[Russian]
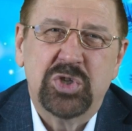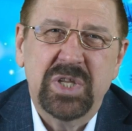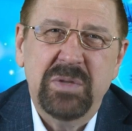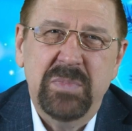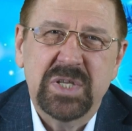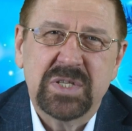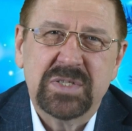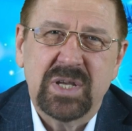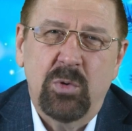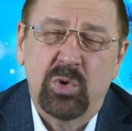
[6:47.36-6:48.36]
4
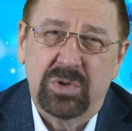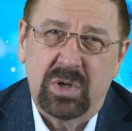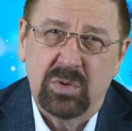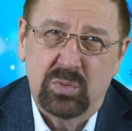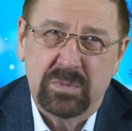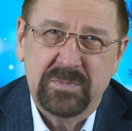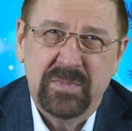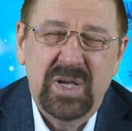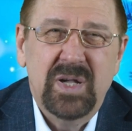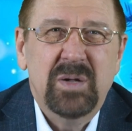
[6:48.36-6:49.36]
месяца от роду
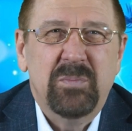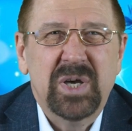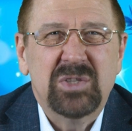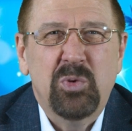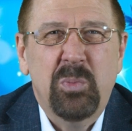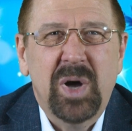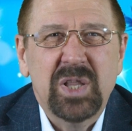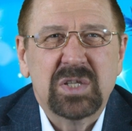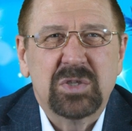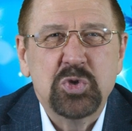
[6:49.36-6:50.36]
поэтому
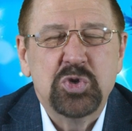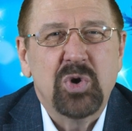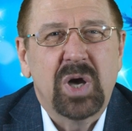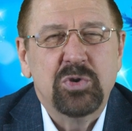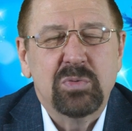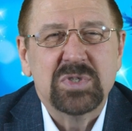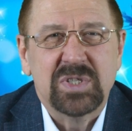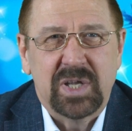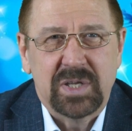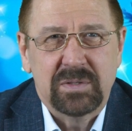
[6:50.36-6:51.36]
мало кто еще о нем
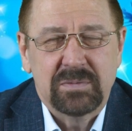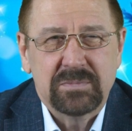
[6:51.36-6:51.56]
знает.